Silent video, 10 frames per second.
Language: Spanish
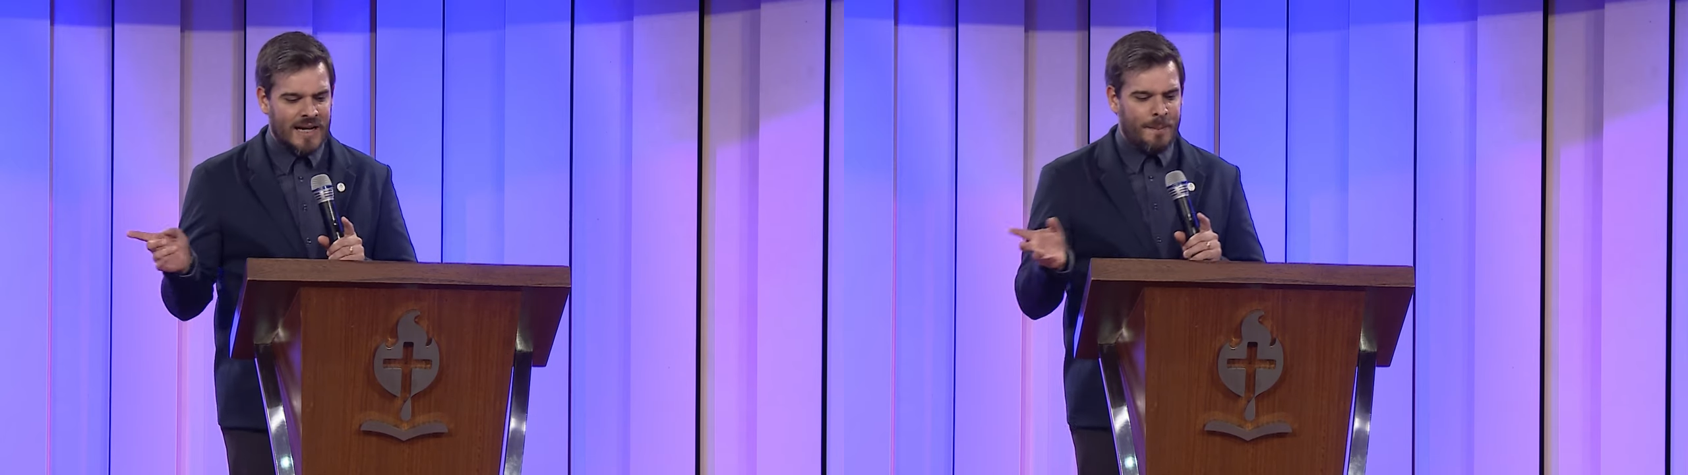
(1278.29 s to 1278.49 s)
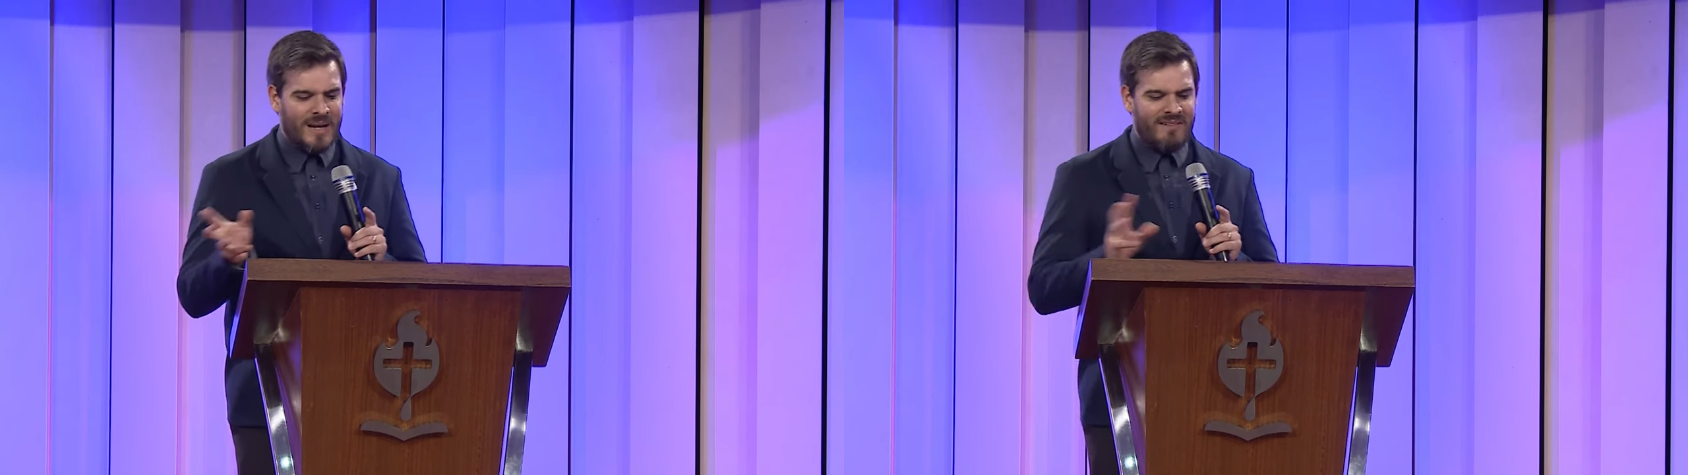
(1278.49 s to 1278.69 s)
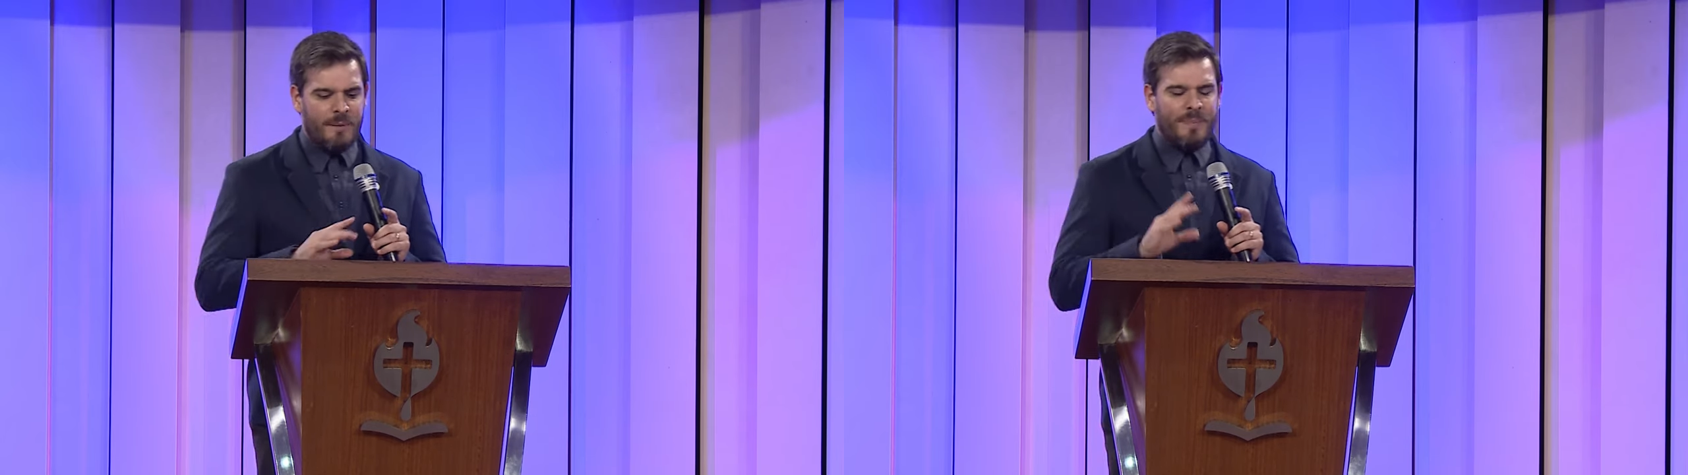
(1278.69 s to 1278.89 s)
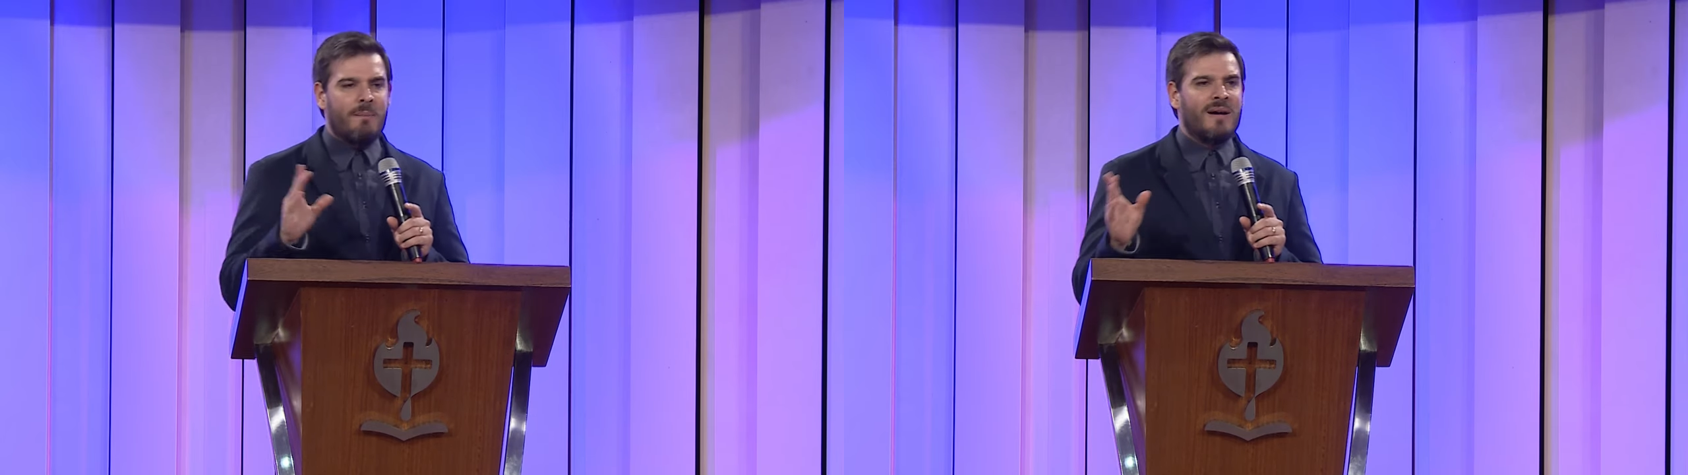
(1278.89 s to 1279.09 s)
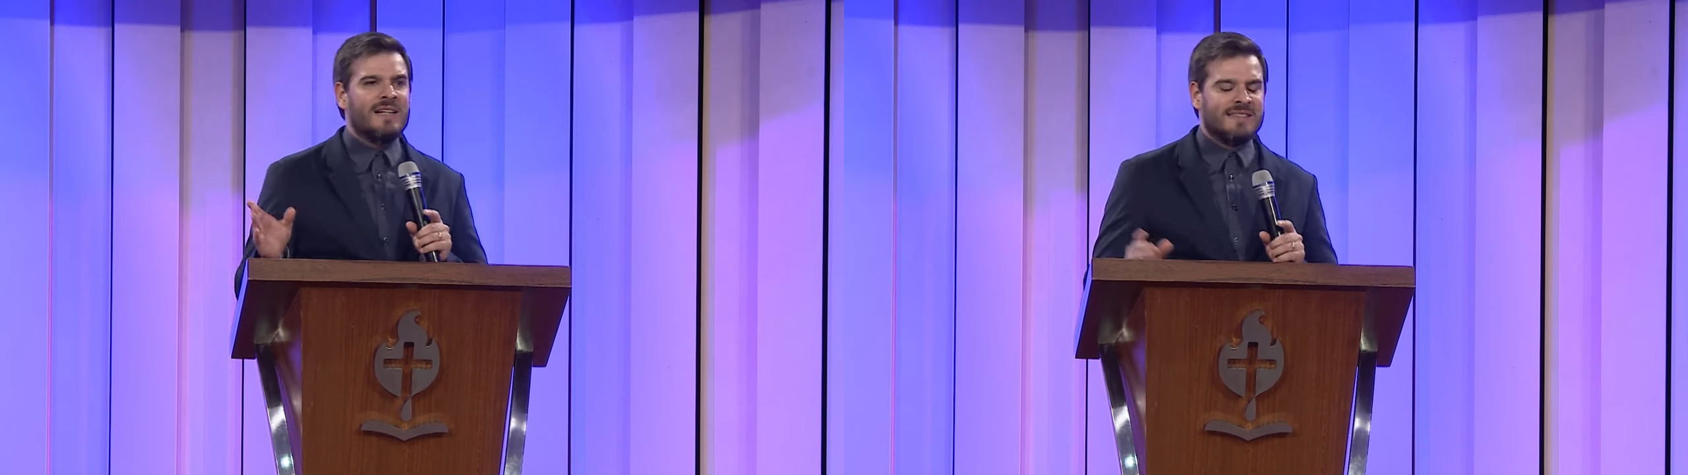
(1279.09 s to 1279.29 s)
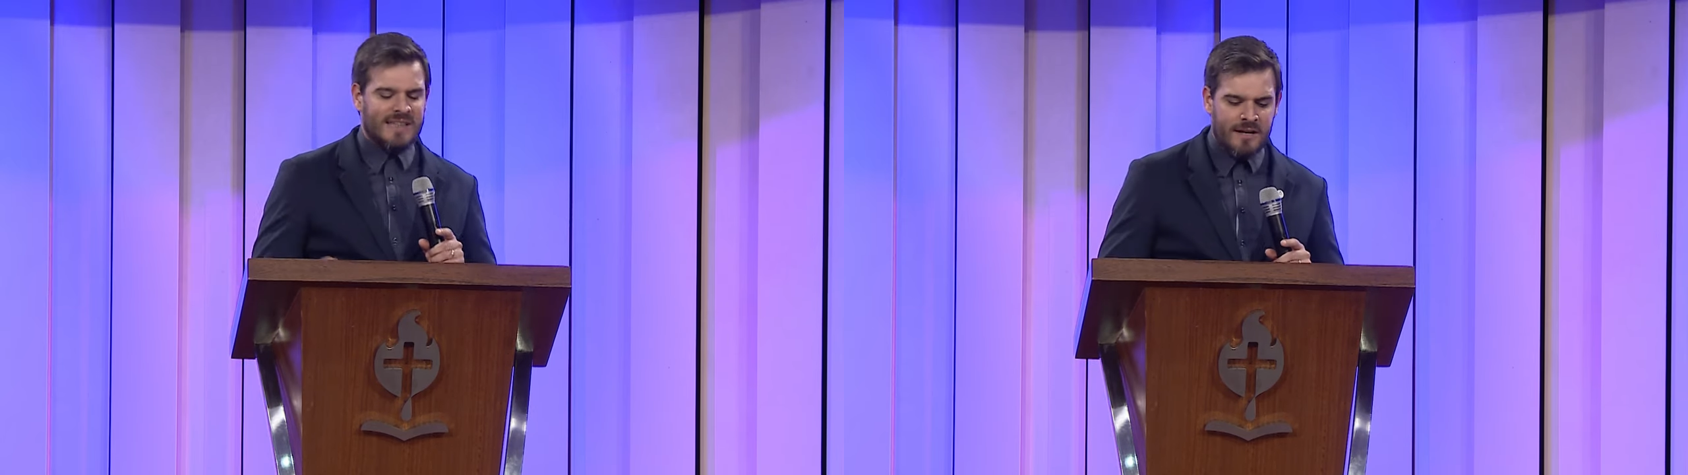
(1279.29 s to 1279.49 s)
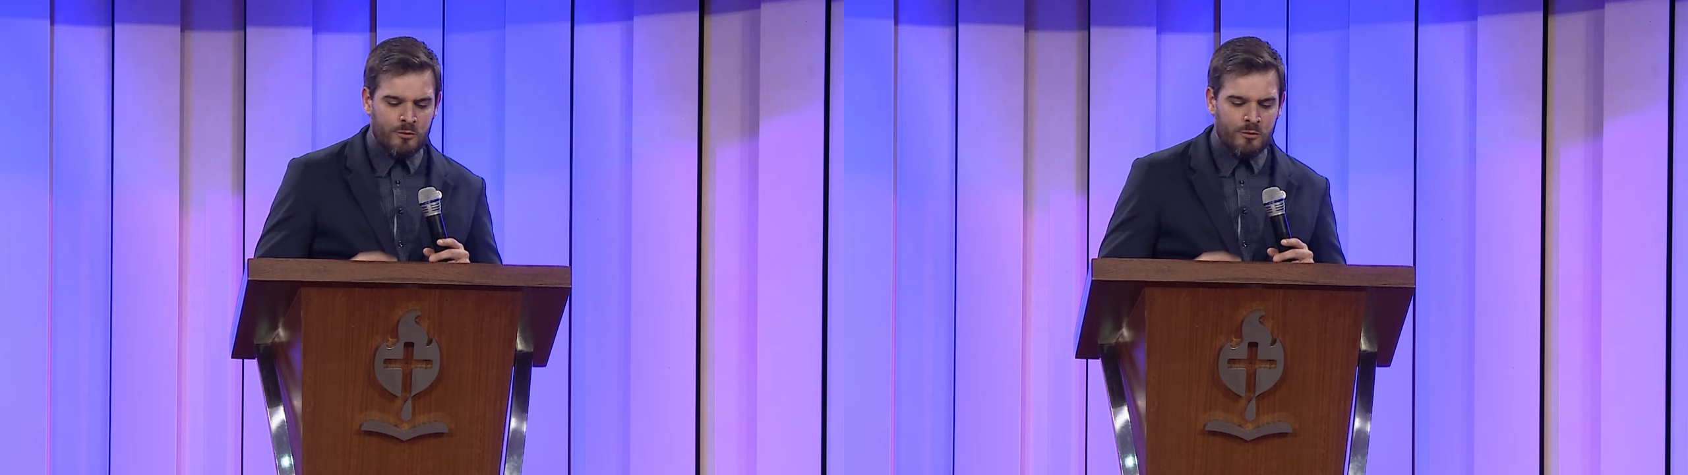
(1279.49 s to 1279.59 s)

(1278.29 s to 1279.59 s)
La palabra permanecer,